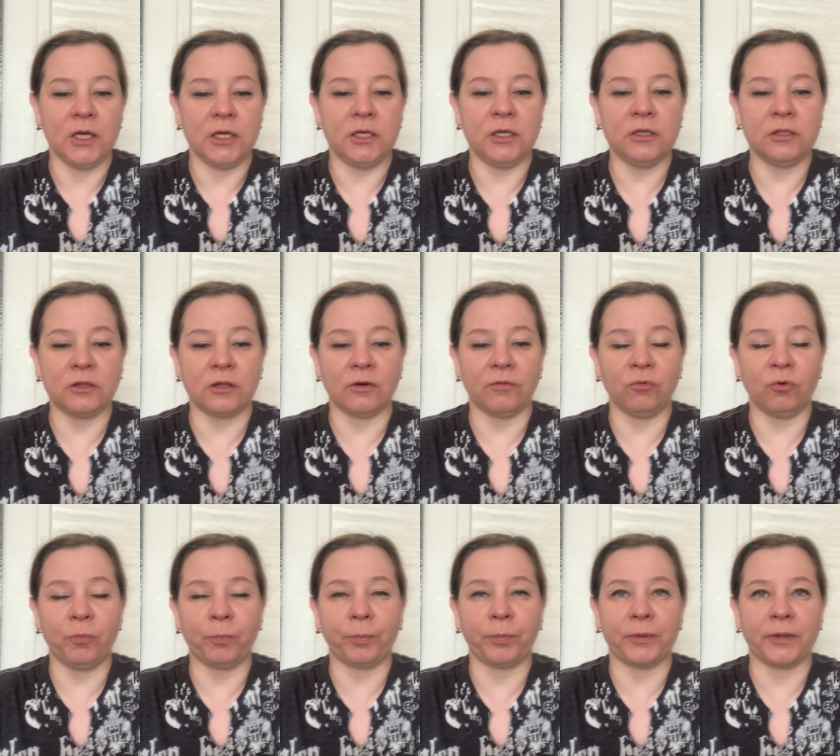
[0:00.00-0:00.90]
И
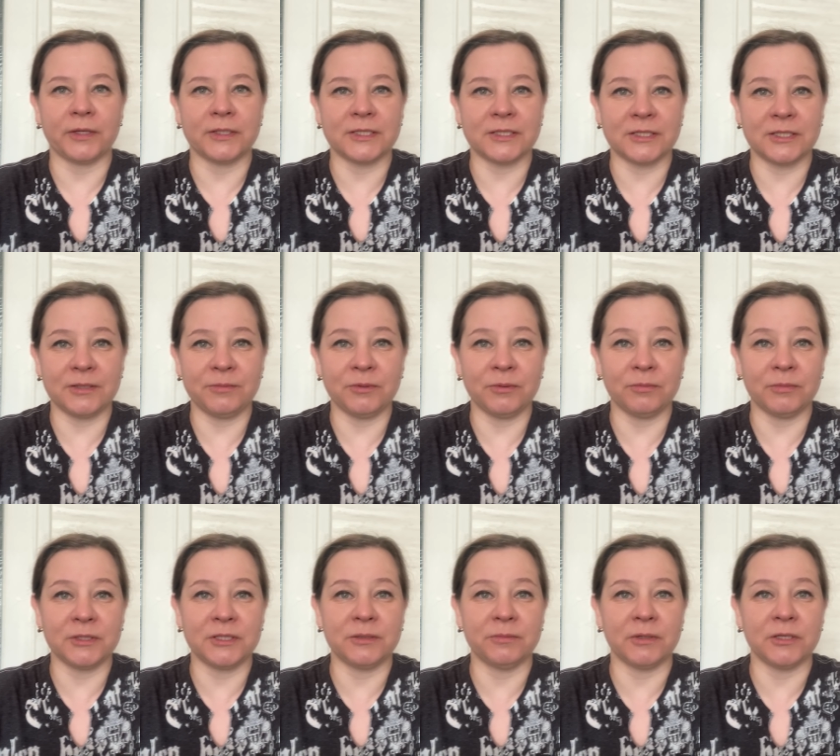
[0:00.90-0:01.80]
того простыми
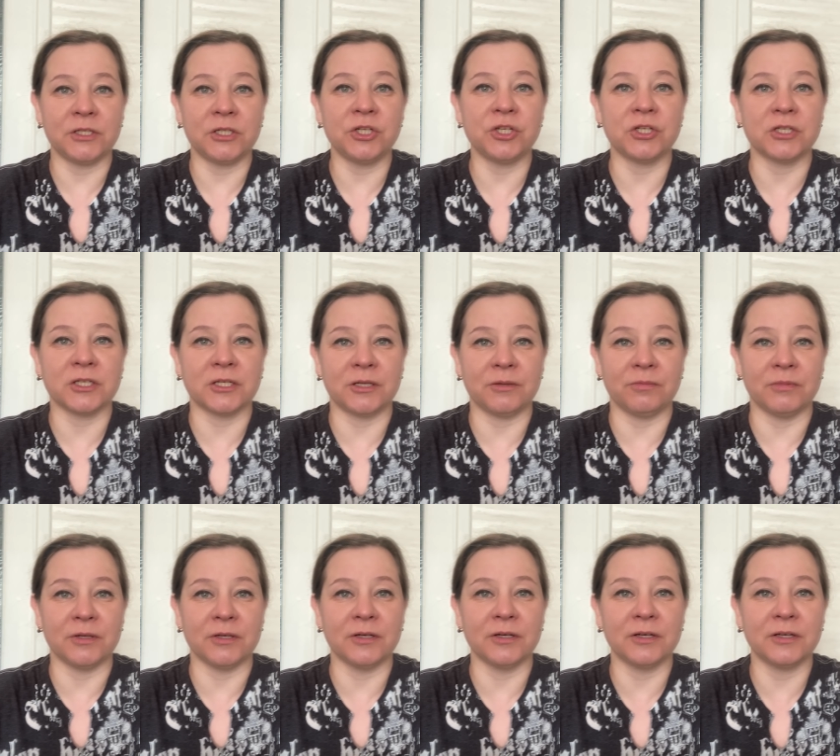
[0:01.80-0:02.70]

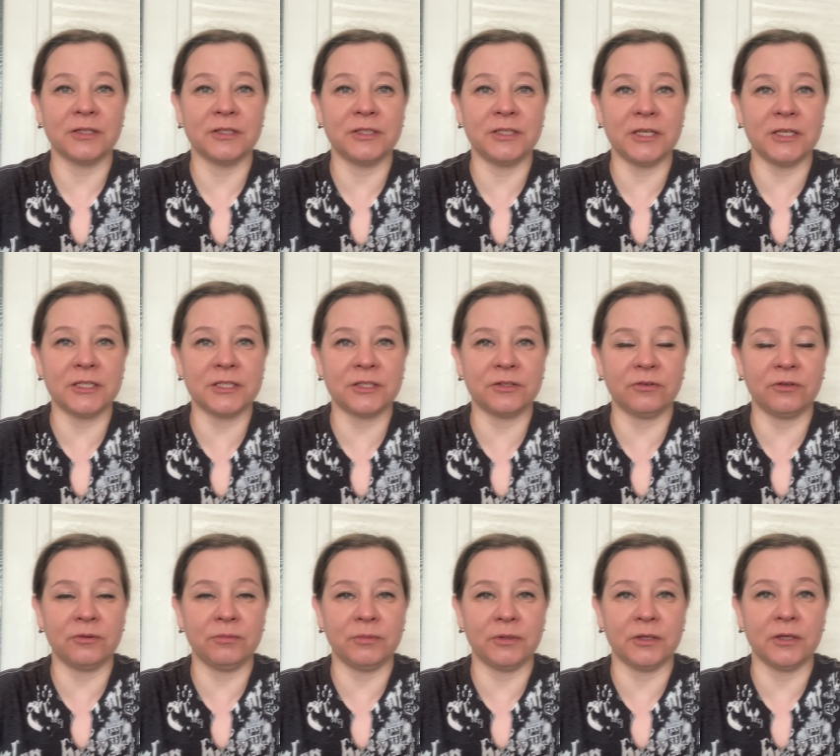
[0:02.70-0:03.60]
математическими
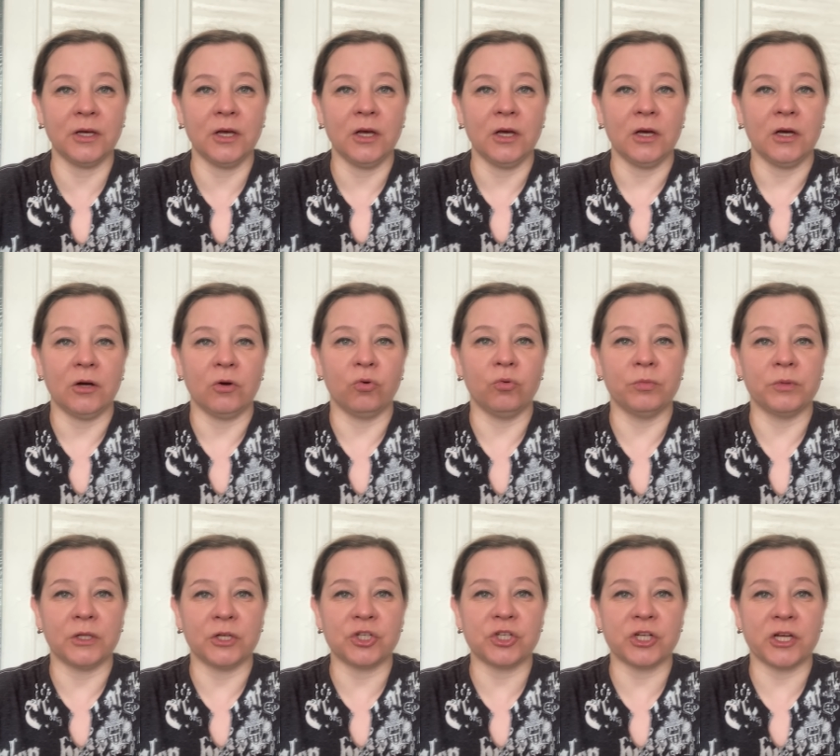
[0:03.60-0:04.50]
действиями
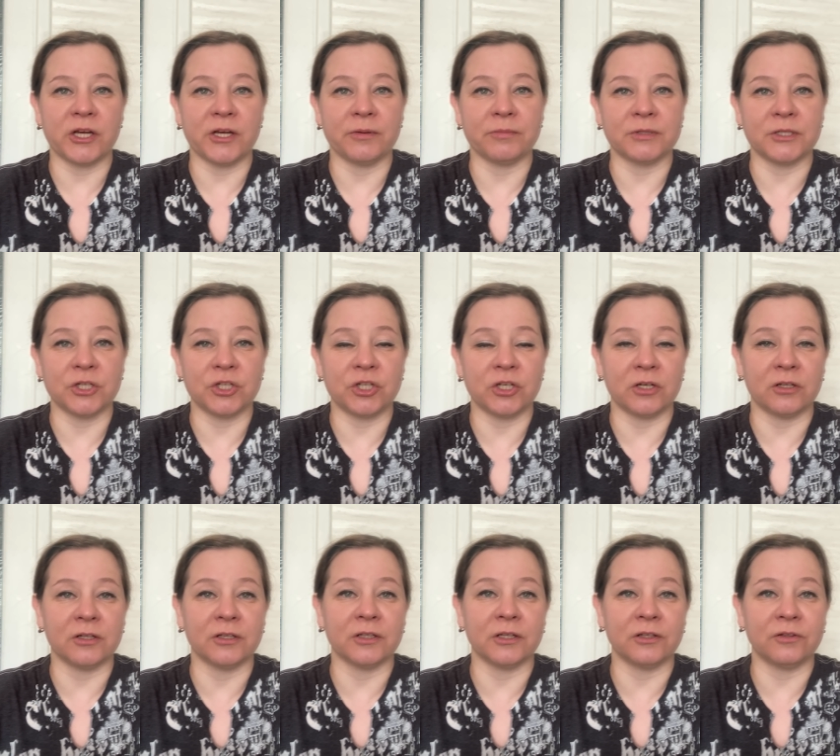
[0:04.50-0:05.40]
умножаем
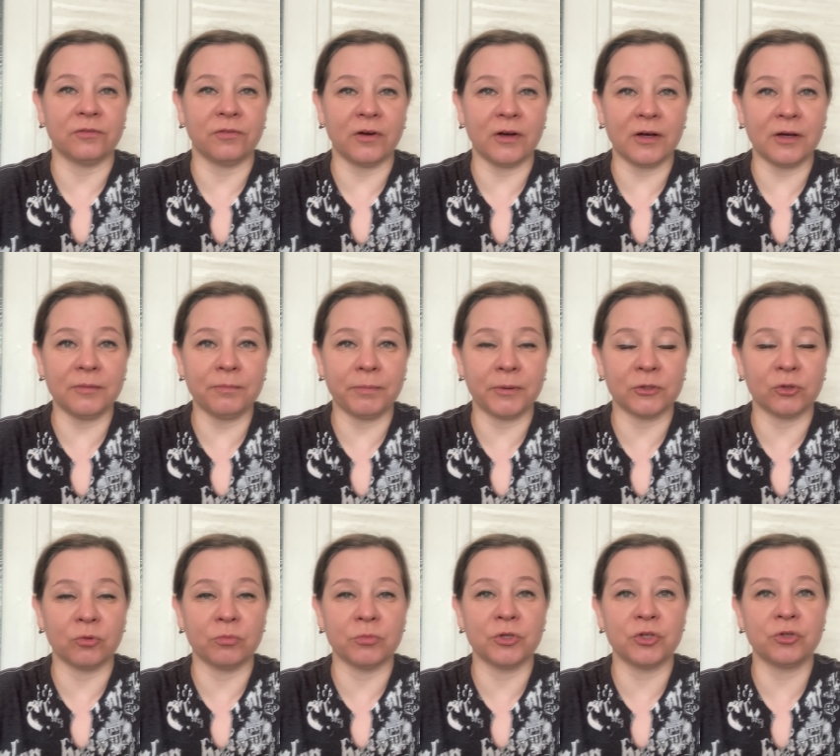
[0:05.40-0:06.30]
сначала на 2,
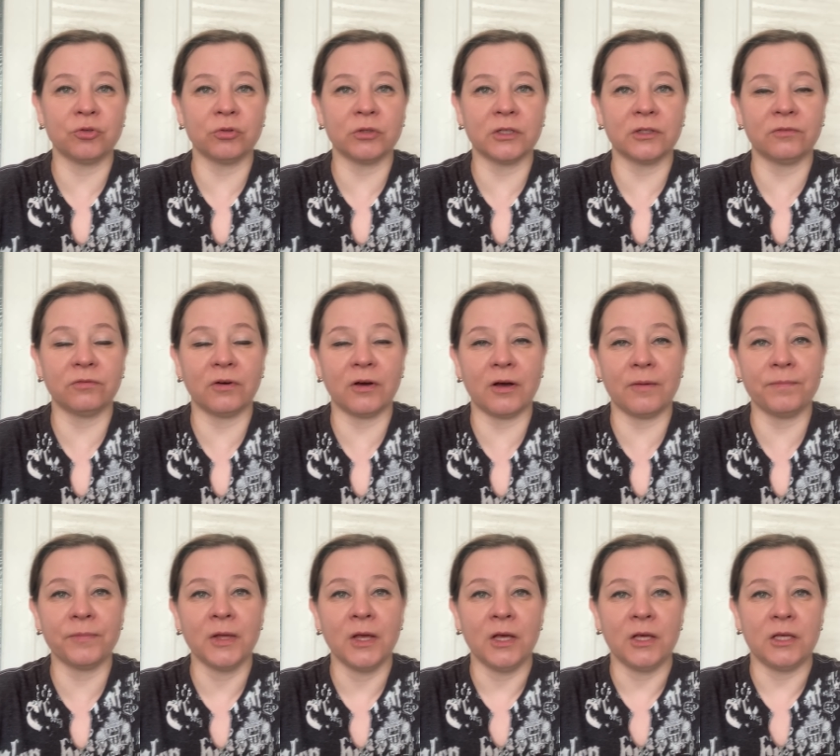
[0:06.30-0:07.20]
потом еще на
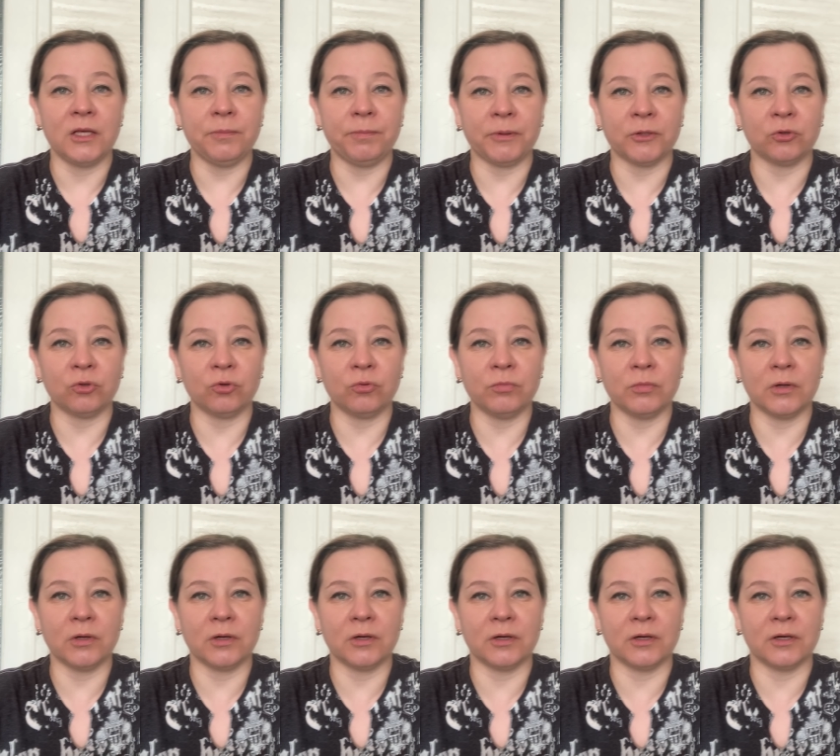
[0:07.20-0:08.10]
2, и потом
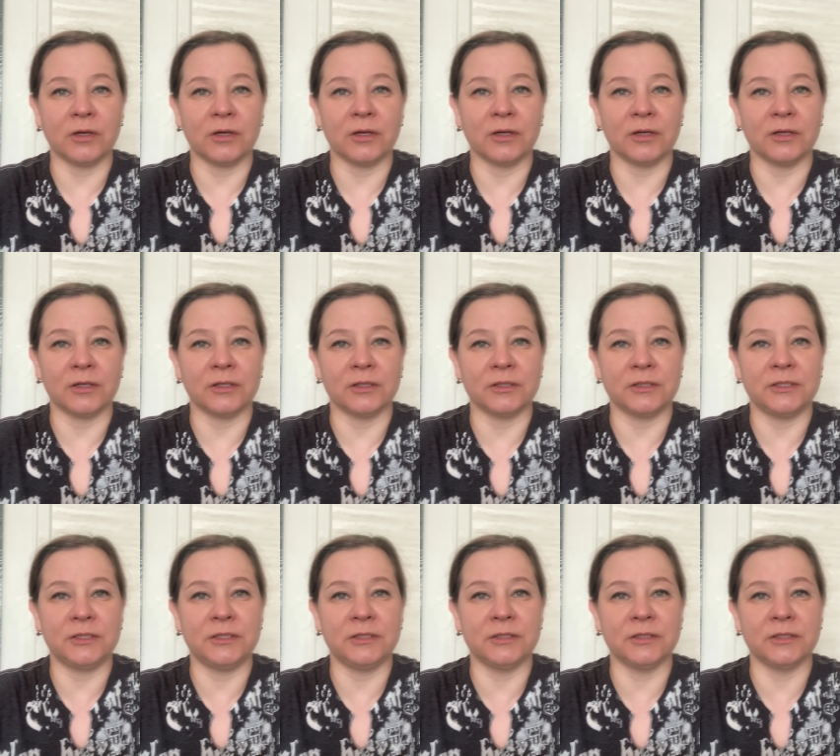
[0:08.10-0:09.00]
а,
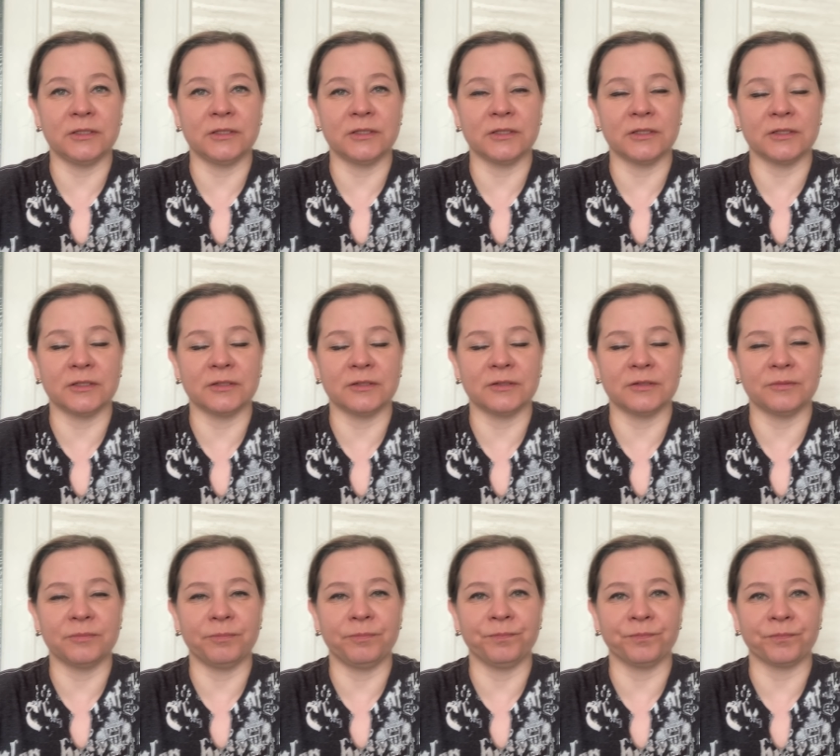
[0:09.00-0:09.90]
э,